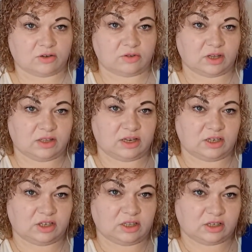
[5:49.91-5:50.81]
Вот когда
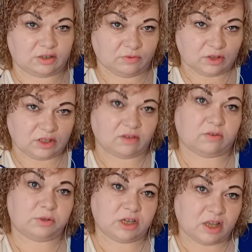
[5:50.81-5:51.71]
лежит на животике,
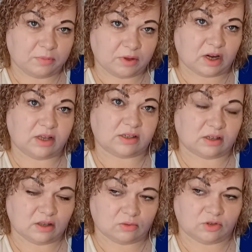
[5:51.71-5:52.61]
вообще не опирается
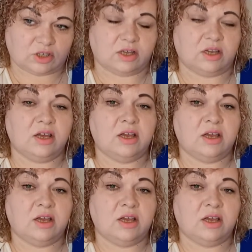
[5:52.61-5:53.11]
на ручки.